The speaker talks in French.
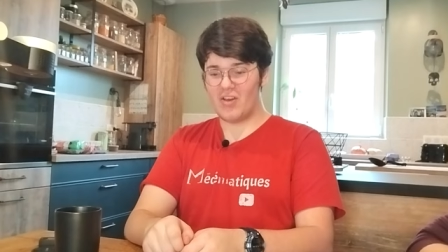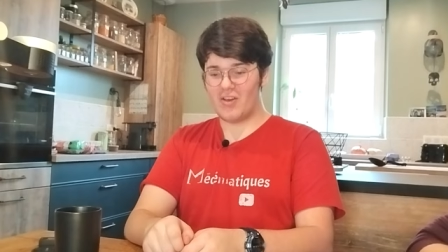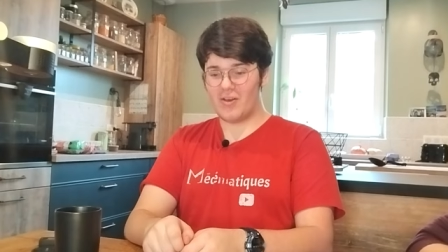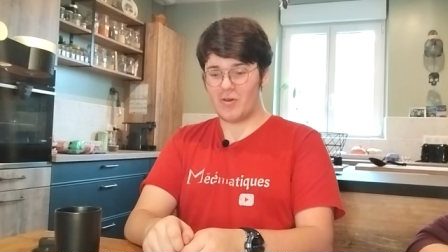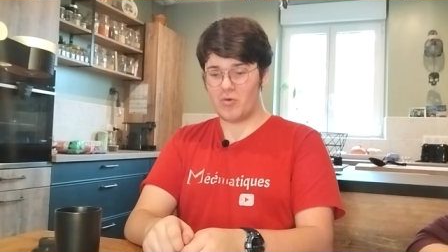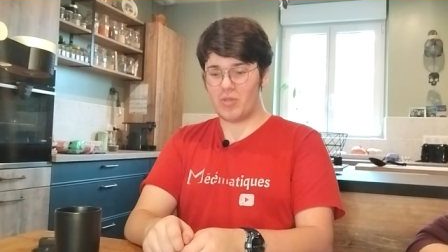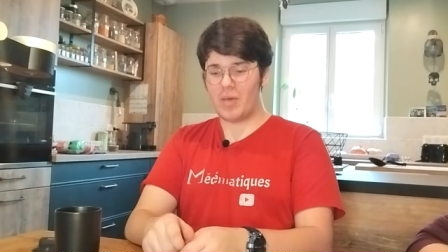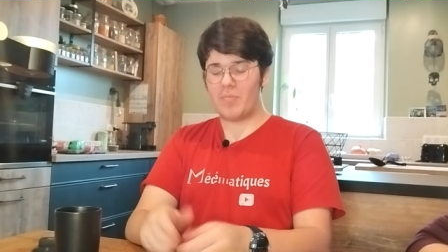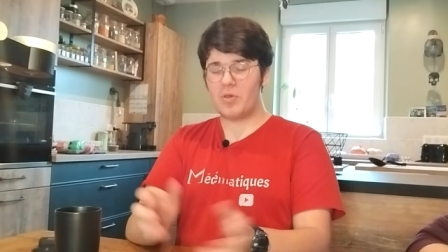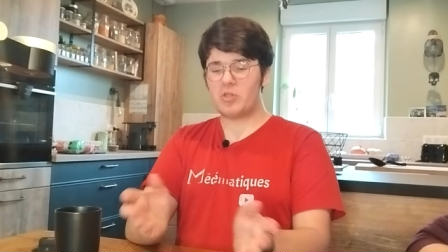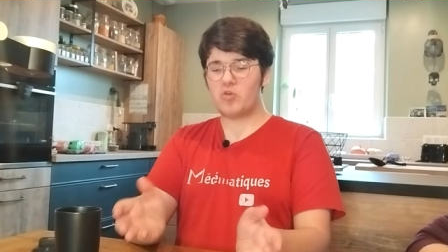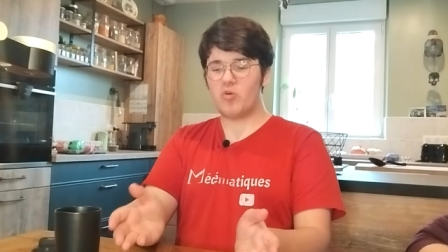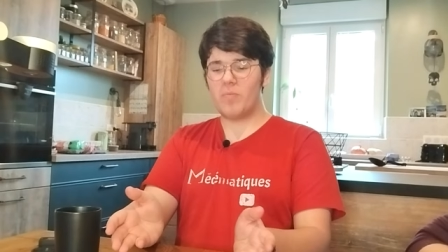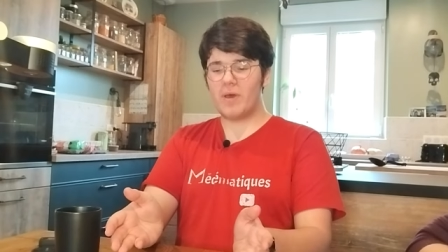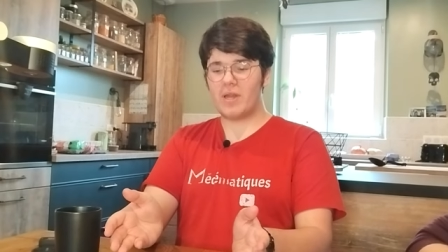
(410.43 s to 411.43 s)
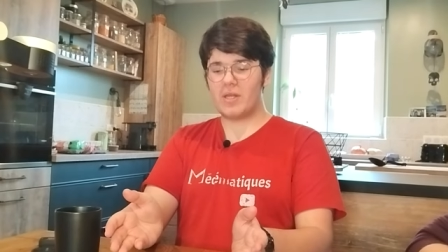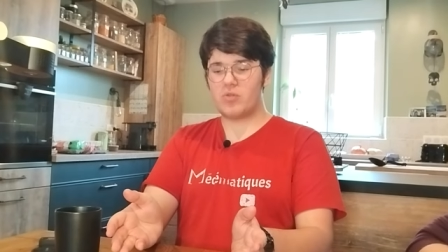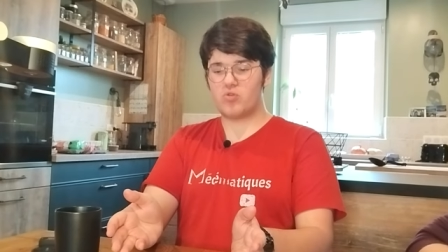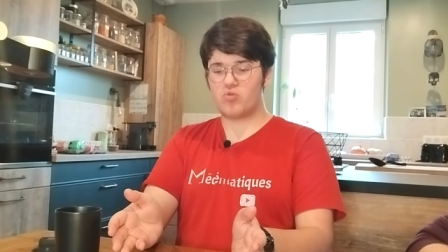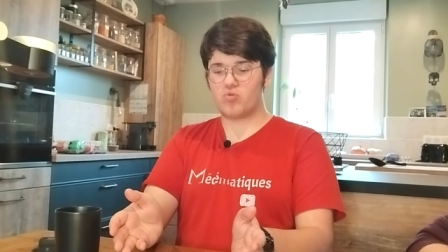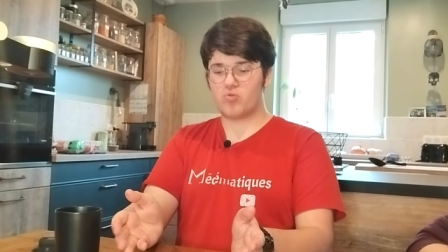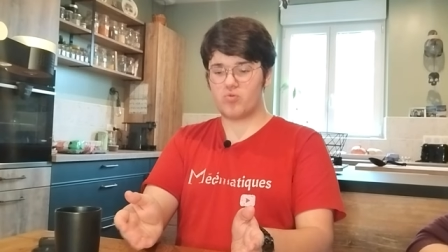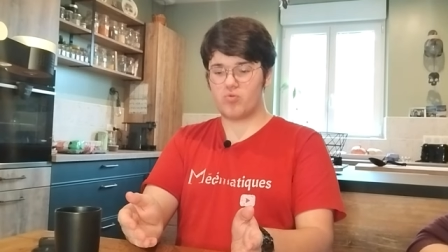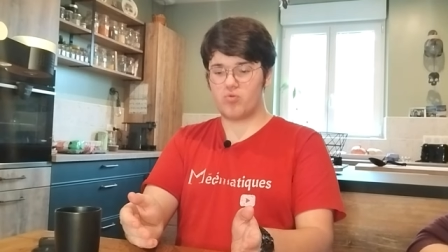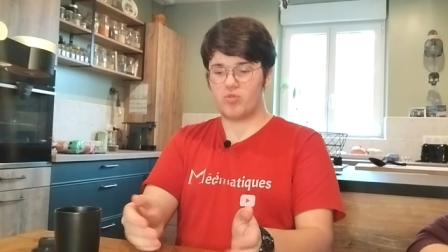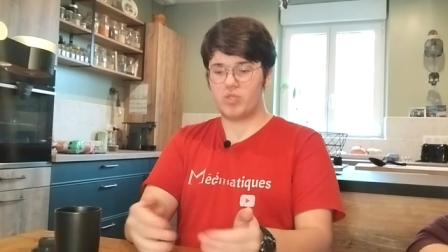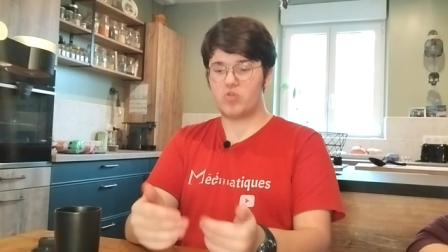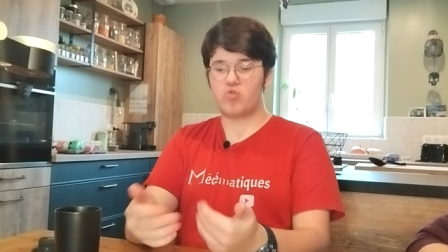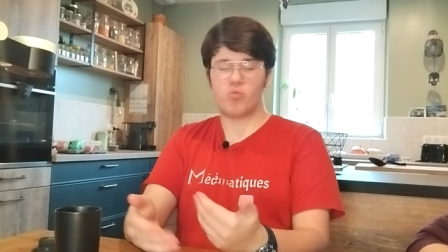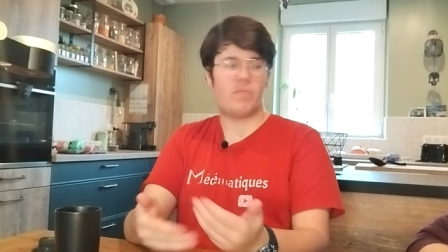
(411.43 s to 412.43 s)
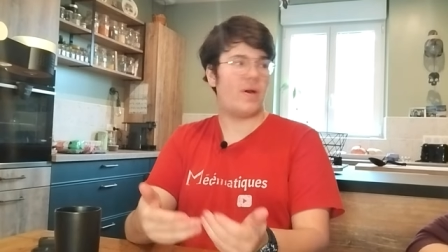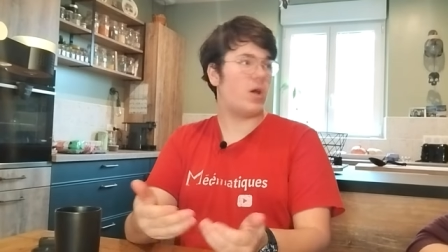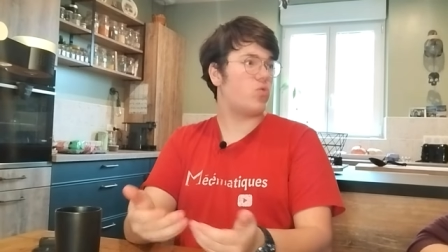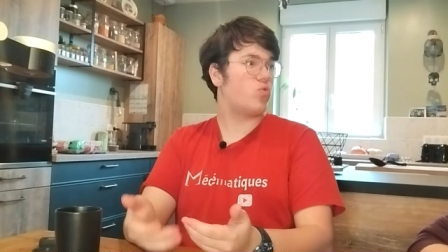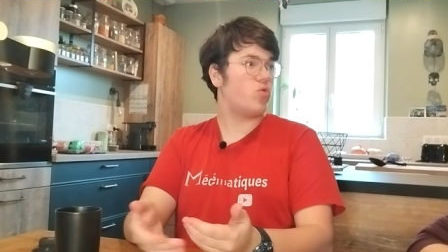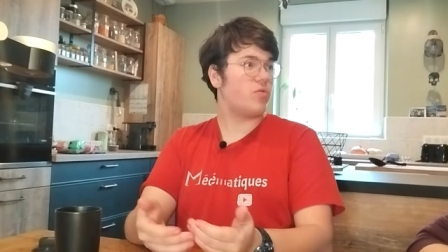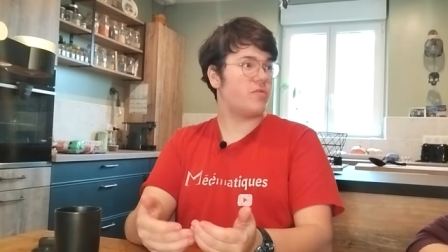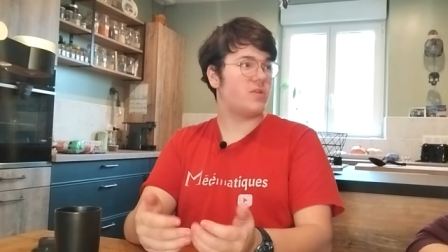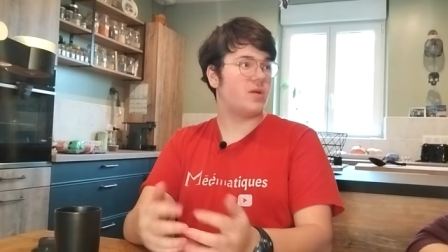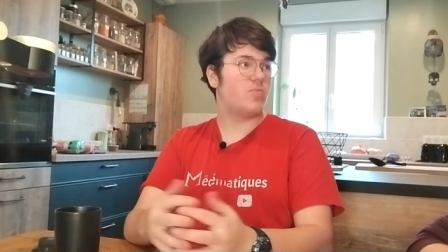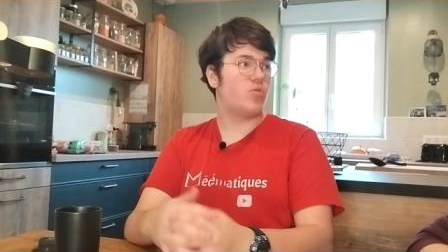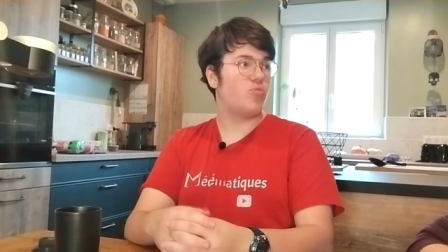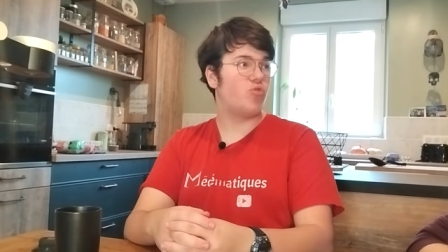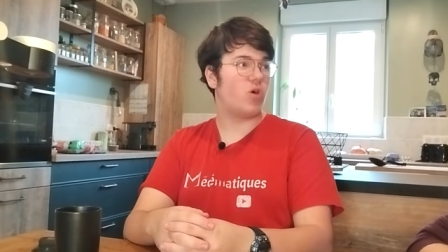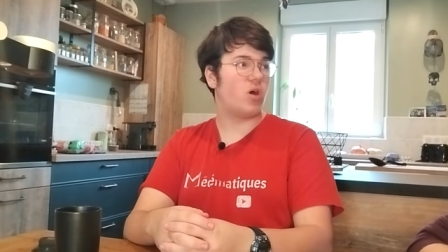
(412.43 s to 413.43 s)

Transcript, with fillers: Euh, on n'a pas trop parlé de ton, aussi de ton parcours finalement